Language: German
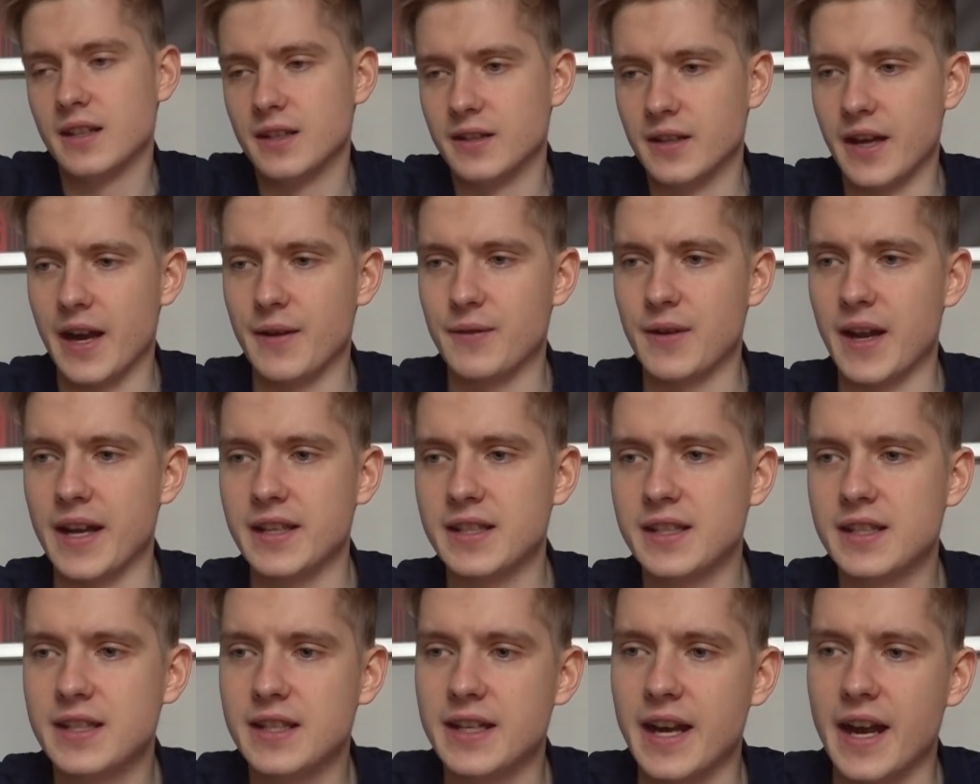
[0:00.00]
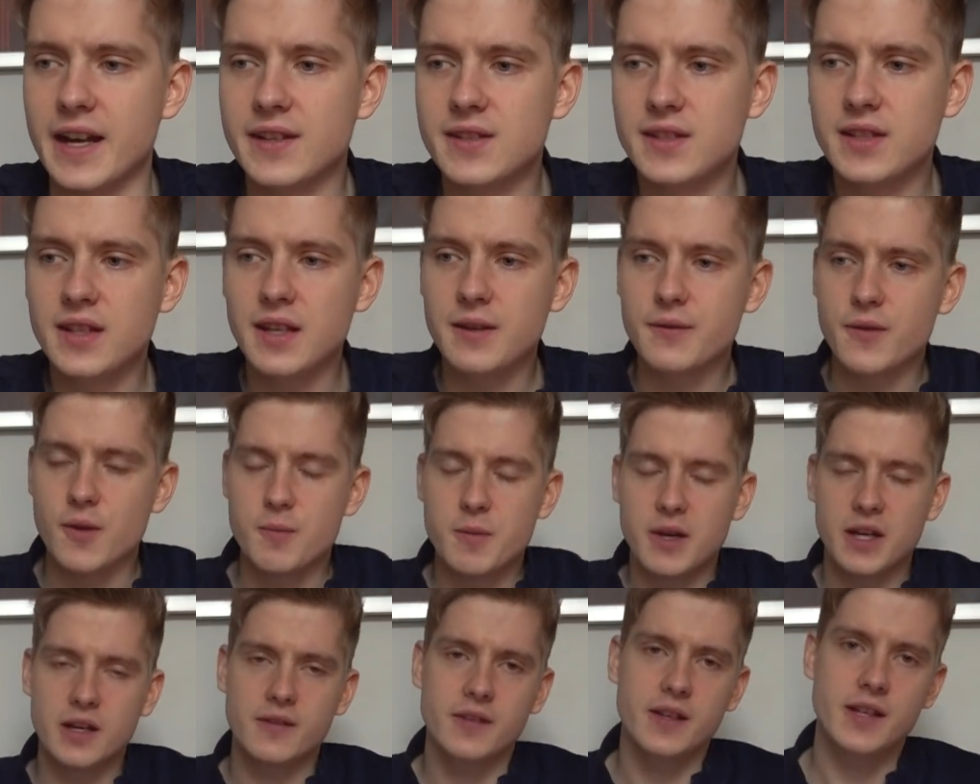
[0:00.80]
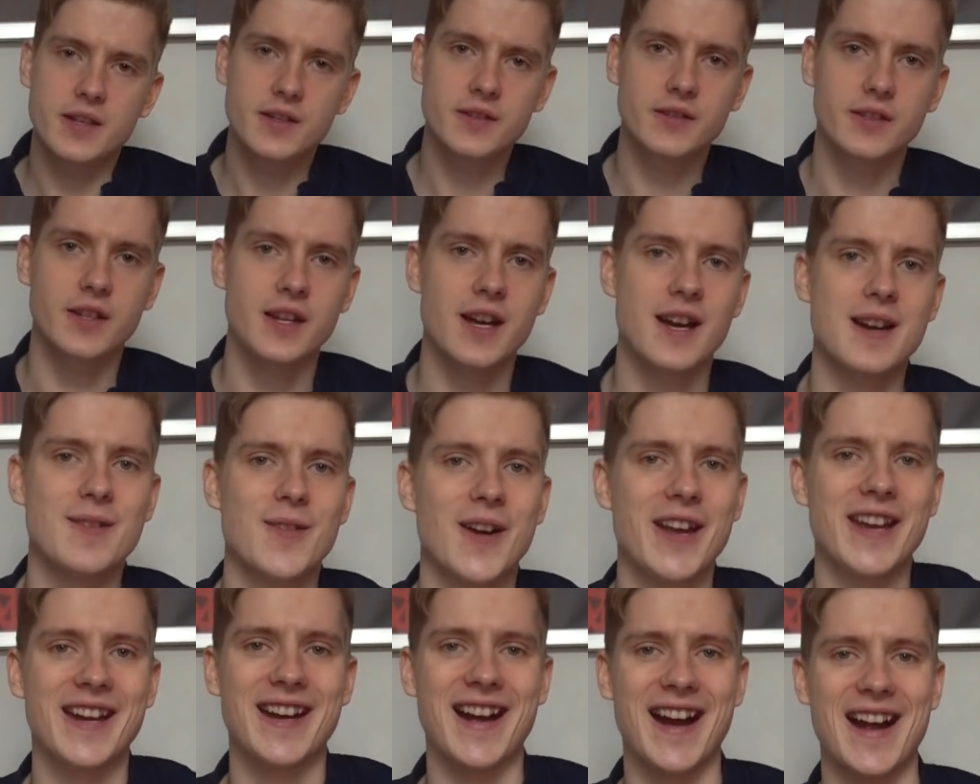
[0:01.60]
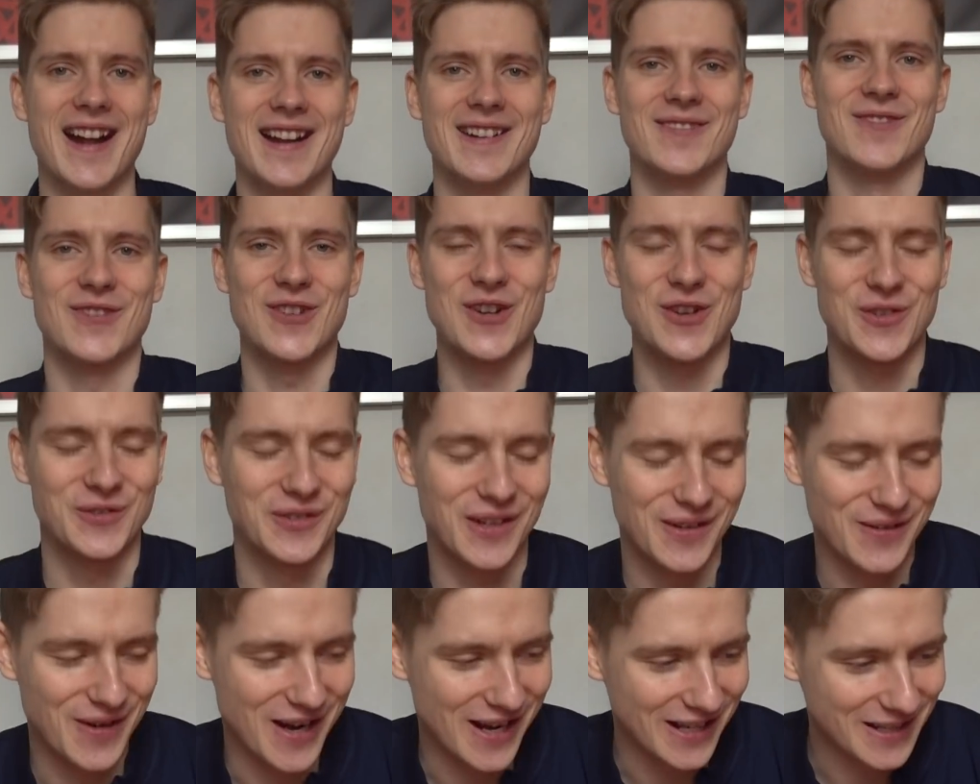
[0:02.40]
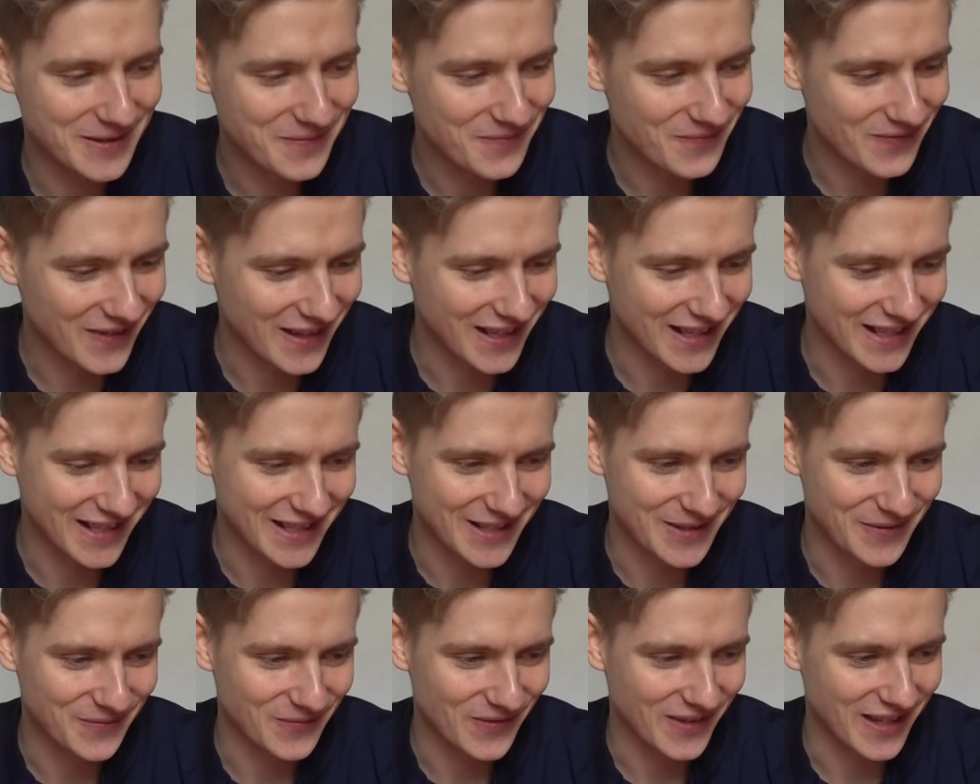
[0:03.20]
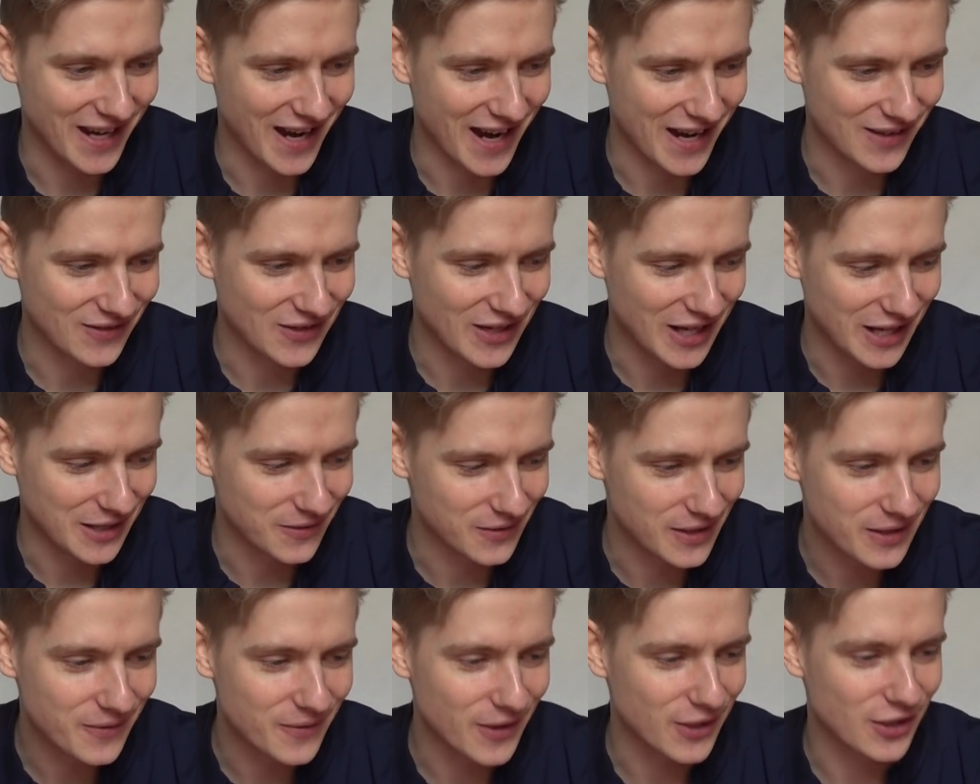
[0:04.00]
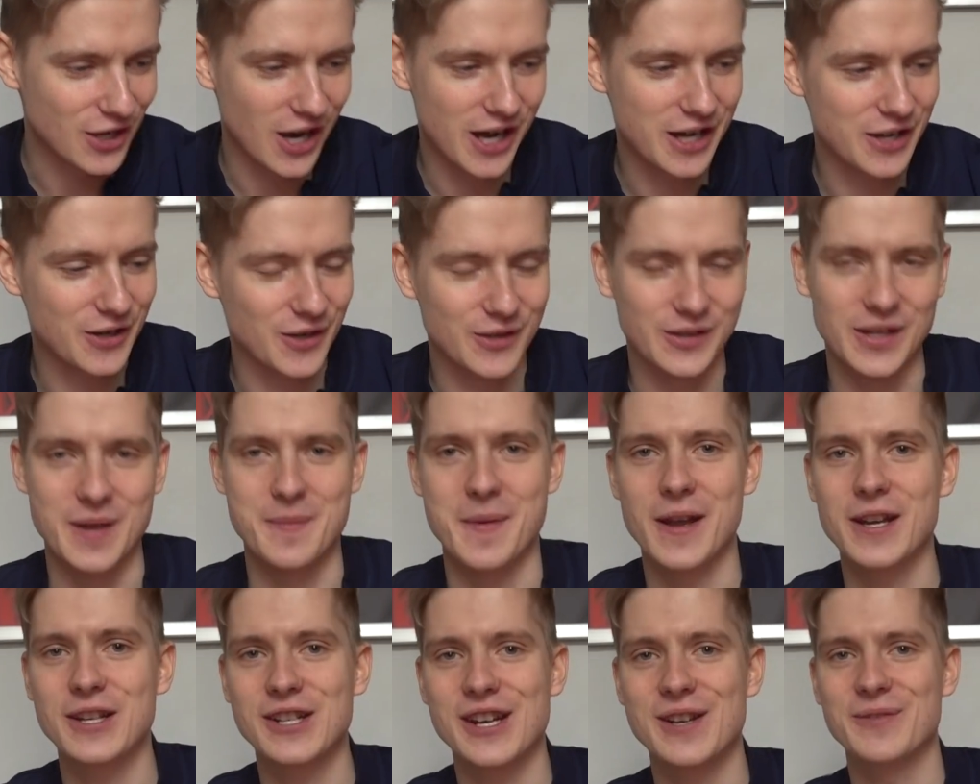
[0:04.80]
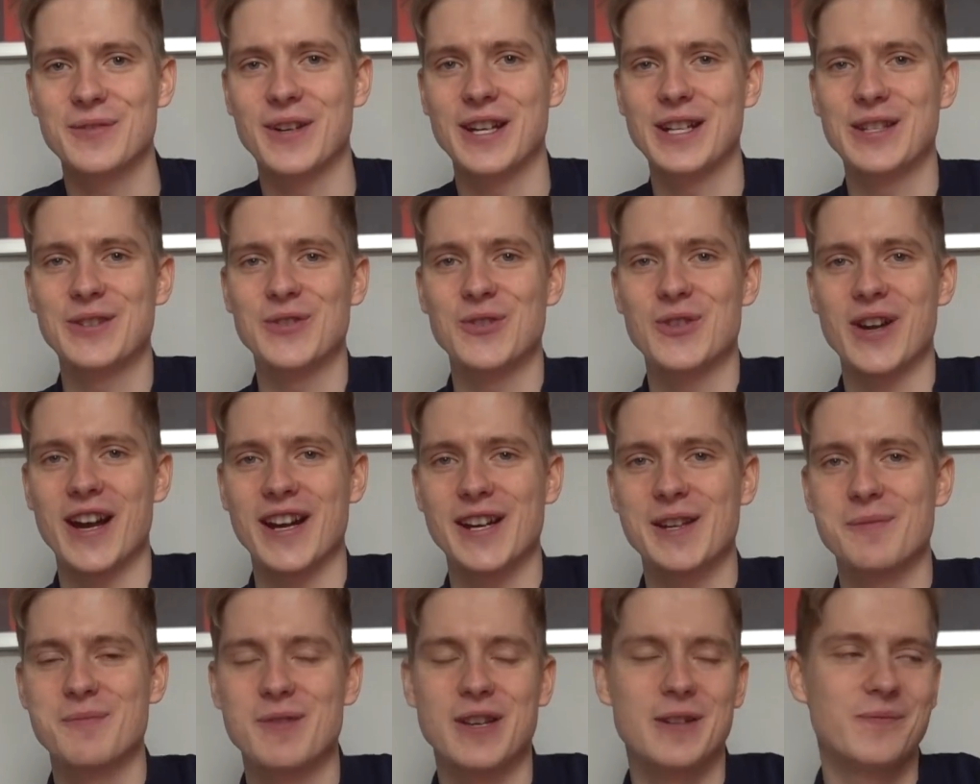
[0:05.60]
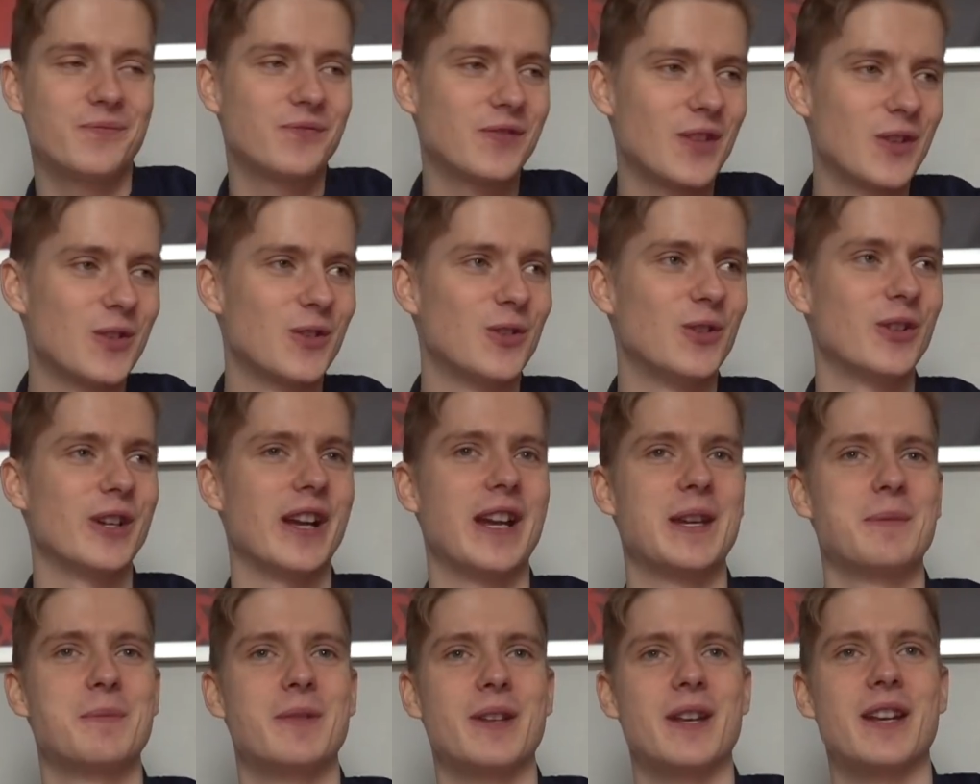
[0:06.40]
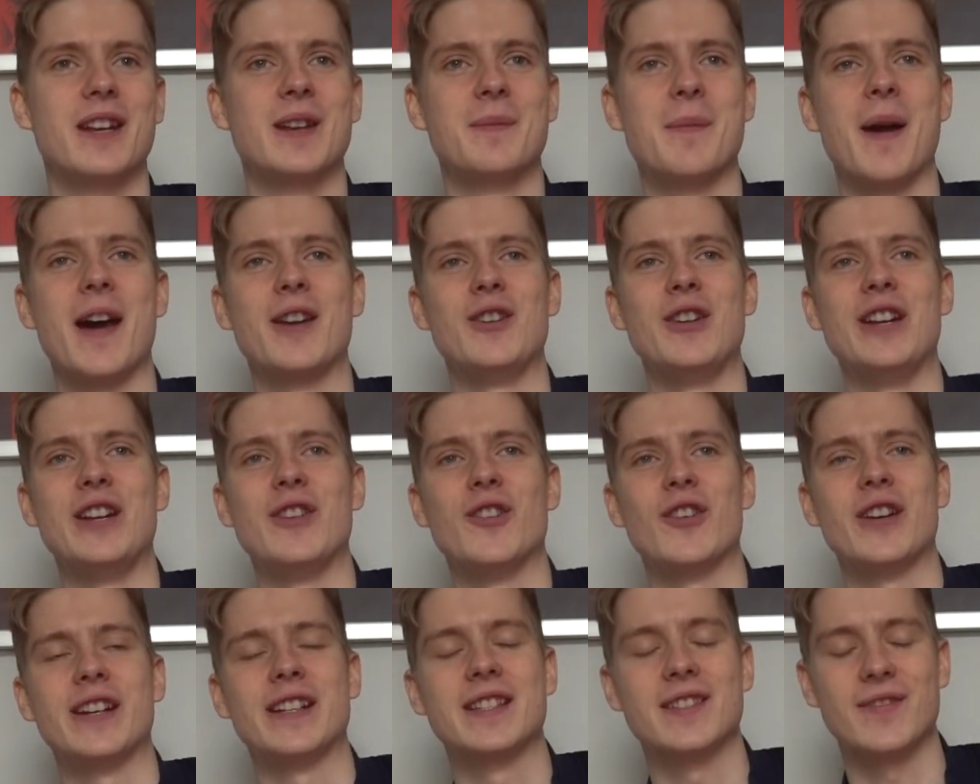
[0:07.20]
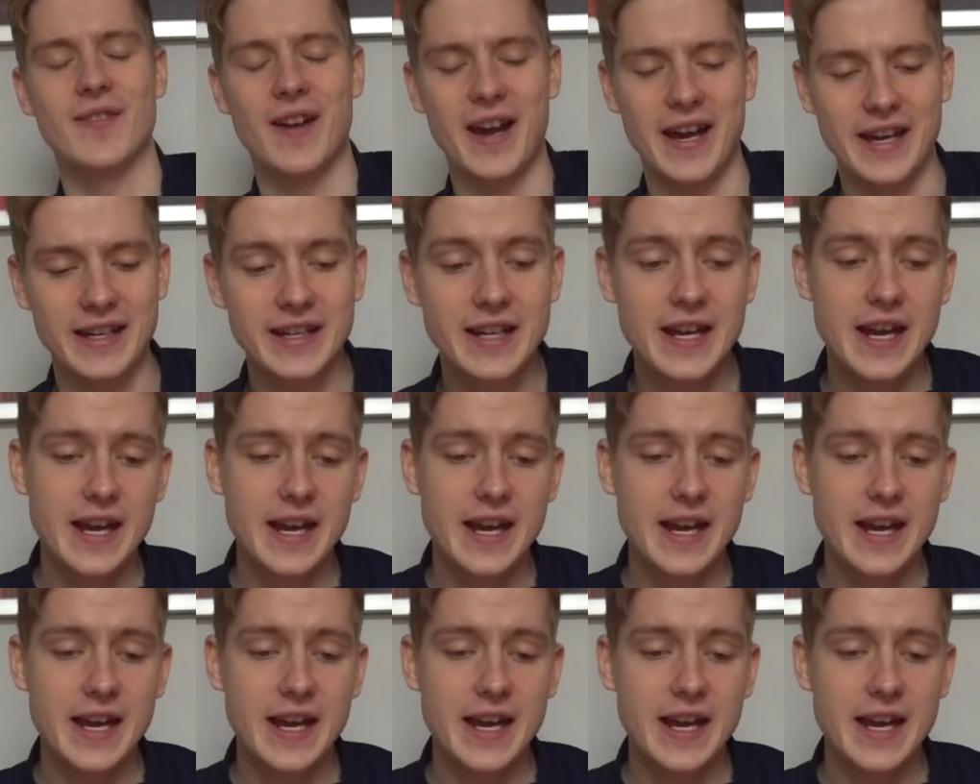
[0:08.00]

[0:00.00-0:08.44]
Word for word: Ja, vielleicht nicht die geilste Idee von mir gewesen, ne, aber egal, gucken wir mal. Ähm, ja, entweder ich fliege wahrscheinlich aus der Mannschaft, weil ich zu kacke bin, oder ich bin Manuel Neuer 2.